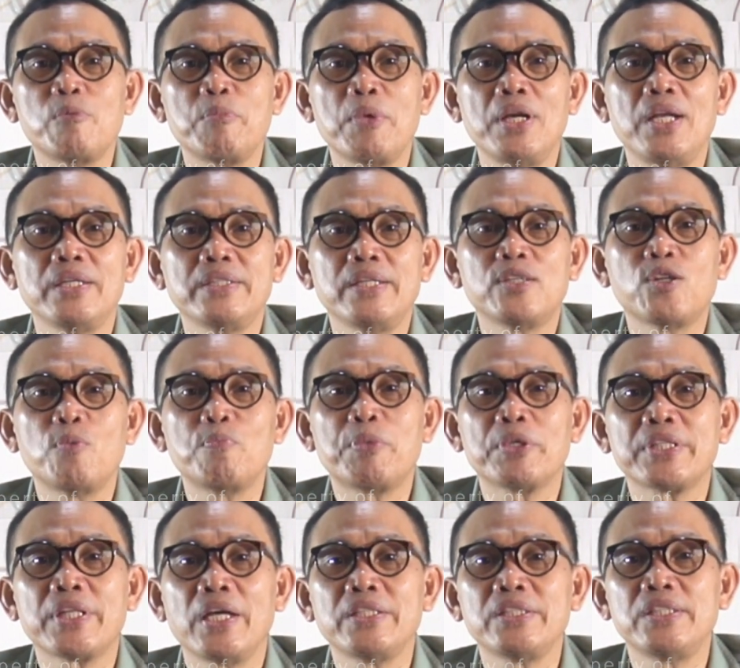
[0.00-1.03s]
memiliki
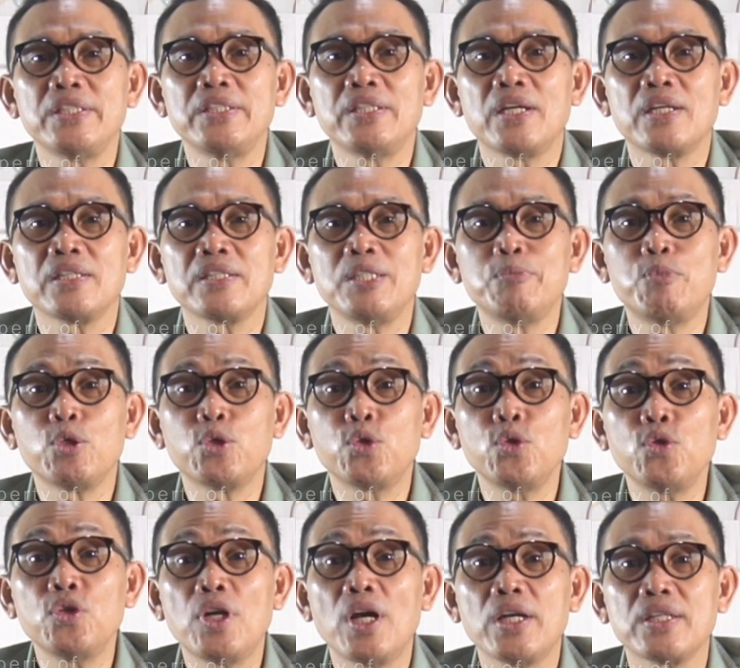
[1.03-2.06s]
kompetensi yang
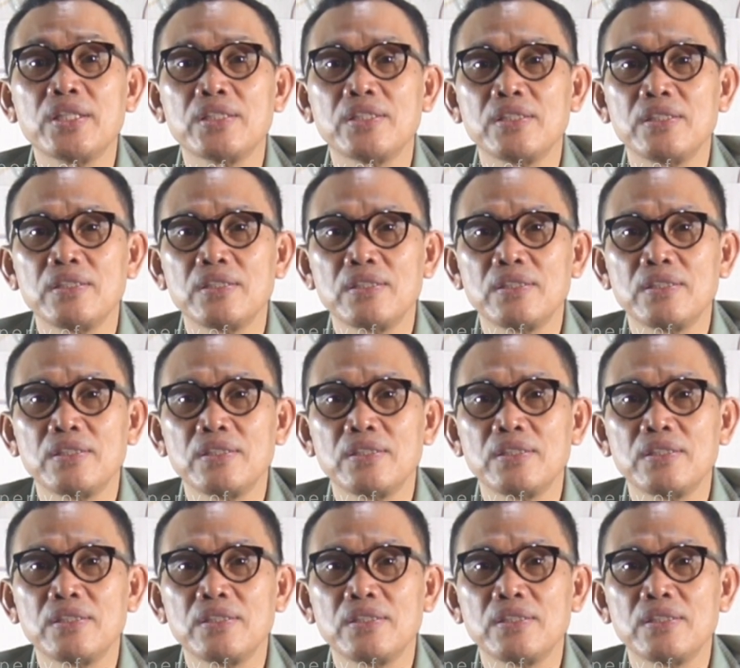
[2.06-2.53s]
dibutuhkan